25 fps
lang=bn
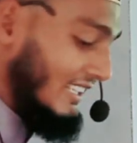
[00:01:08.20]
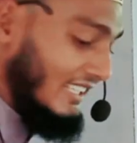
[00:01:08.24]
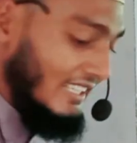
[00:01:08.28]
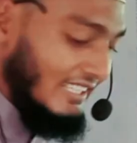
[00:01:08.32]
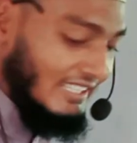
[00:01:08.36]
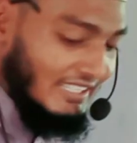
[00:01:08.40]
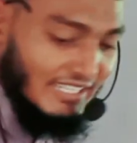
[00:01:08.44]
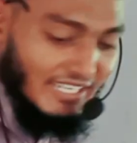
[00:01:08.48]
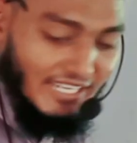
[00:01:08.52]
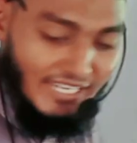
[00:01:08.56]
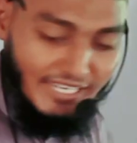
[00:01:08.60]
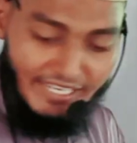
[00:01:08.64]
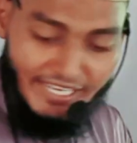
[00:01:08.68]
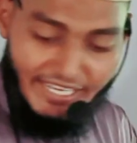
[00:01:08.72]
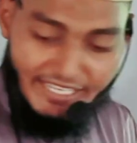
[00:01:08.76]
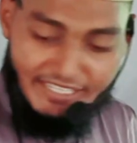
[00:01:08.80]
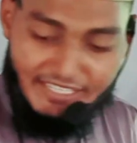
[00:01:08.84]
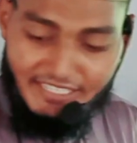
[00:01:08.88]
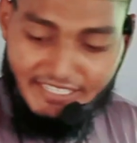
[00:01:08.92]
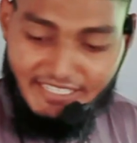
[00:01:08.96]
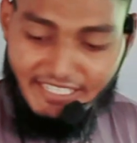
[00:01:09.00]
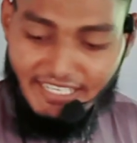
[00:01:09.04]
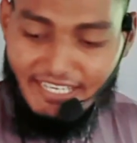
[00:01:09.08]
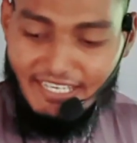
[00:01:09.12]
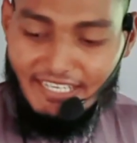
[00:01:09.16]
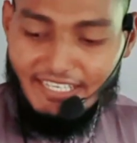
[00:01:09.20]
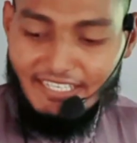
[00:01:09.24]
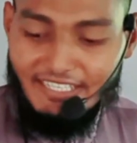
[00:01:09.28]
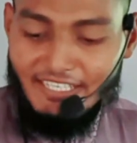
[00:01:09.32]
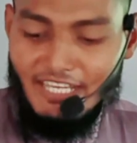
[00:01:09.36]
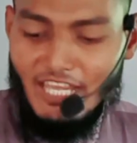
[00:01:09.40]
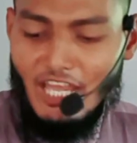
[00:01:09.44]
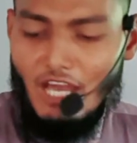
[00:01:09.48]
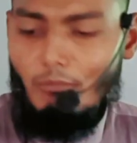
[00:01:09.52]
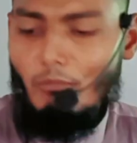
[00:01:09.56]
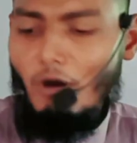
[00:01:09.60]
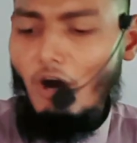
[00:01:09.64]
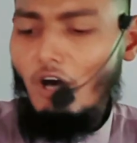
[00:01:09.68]
স্থানে এদিকে
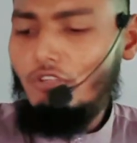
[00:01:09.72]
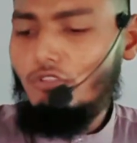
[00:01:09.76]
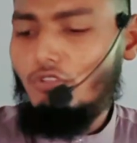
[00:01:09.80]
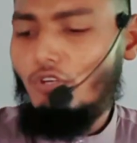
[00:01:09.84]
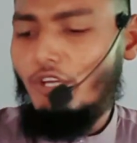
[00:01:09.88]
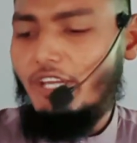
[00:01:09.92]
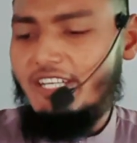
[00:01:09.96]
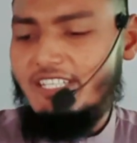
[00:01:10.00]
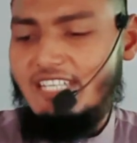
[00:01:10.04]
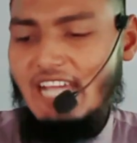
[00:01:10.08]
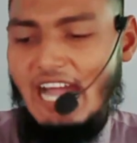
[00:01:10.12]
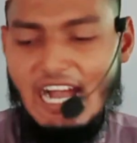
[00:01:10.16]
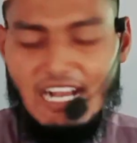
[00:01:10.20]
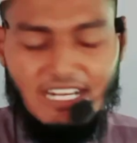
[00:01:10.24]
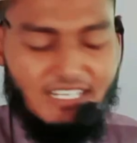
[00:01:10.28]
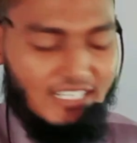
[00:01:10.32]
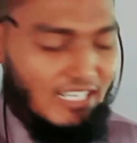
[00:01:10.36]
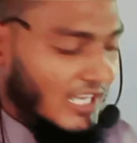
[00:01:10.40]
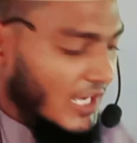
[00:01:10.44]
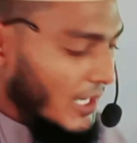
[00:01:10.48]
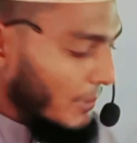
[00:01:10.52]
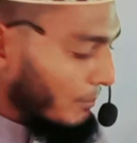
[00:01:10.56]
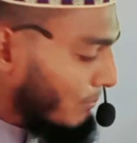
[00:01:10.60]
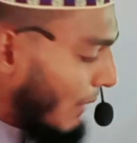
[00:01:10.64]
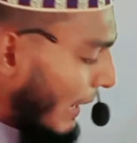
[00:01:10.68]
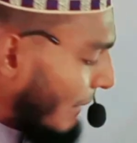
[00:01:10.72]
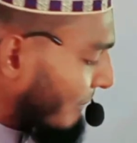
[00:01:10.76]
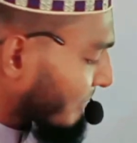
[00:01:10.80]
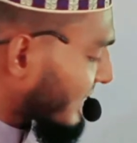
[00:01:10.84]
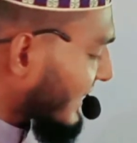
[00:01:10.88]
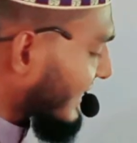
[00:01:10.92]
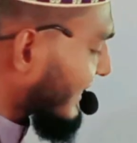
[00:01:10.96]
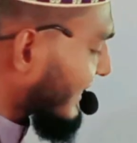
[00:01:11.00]
কেয়ামত হয়ে যাক বাম